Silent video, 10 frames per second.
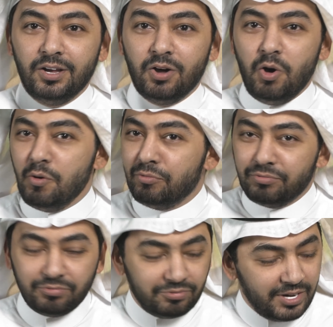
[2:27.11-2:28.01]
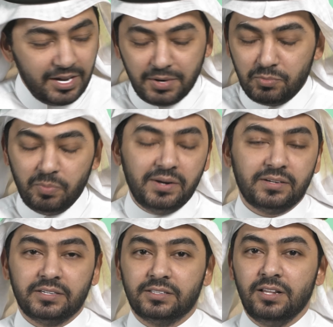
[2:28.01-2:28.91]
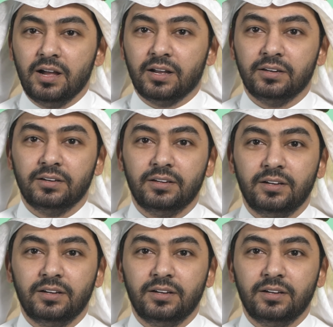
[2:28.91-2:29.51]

خوف غير مبرر إطلاقا